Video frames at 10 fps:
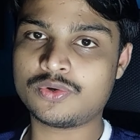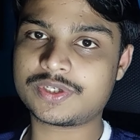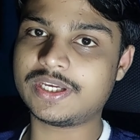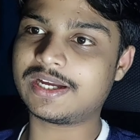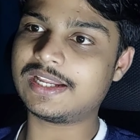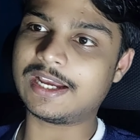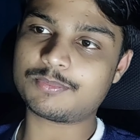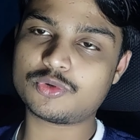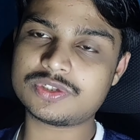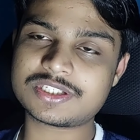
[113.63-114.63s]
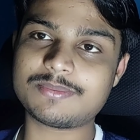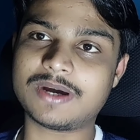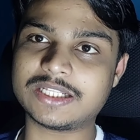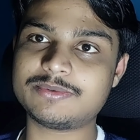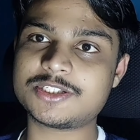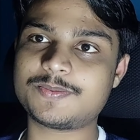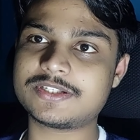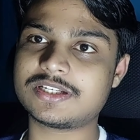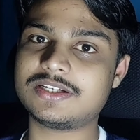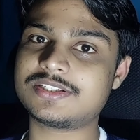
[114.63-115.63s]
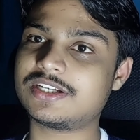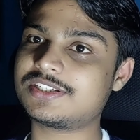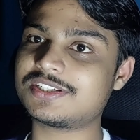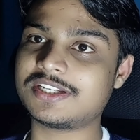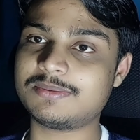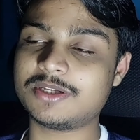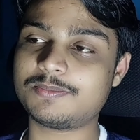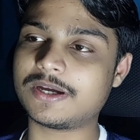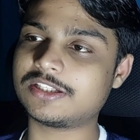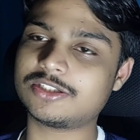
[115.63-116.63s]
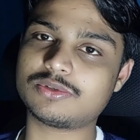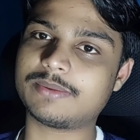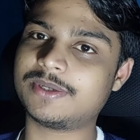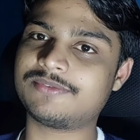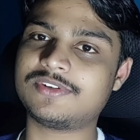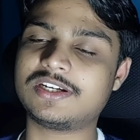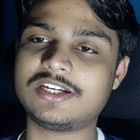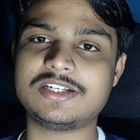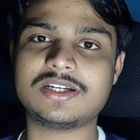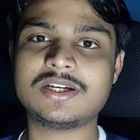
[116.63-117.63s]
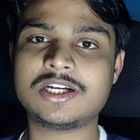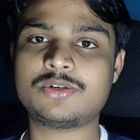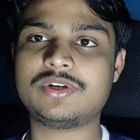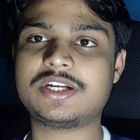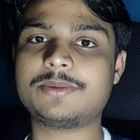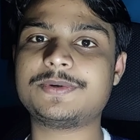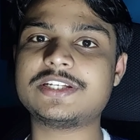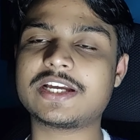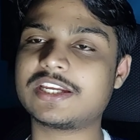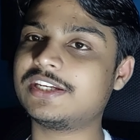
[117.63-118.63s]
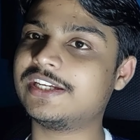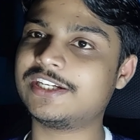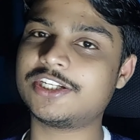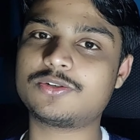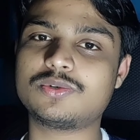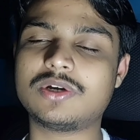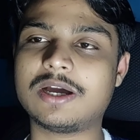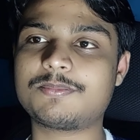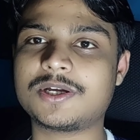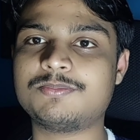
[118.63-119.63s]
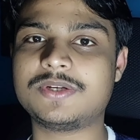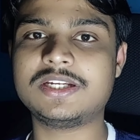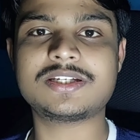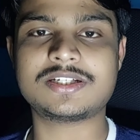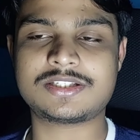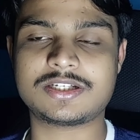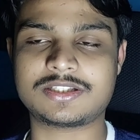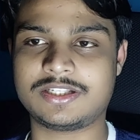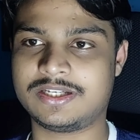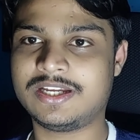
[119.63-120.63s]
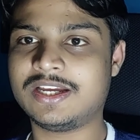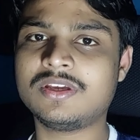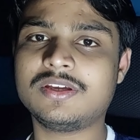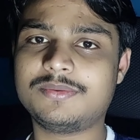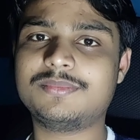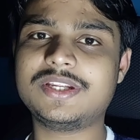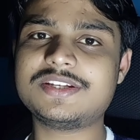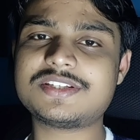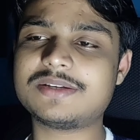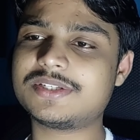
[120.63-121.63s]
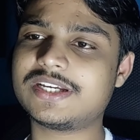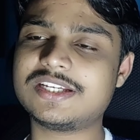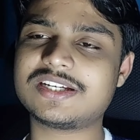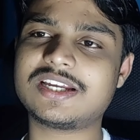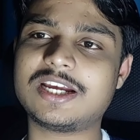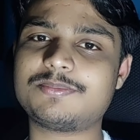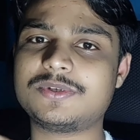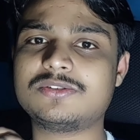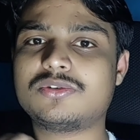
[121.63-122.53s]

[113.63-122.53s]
ओके अगर आपको इसके बाद भी स्पेशल रिसर्च नहीं मिल पाता है तो आप डेफिनेटली ट्विटर पे जाके नियंटिक को आप कंप्लेन कर सकते मेरे हिसाब से कहीं अगर आप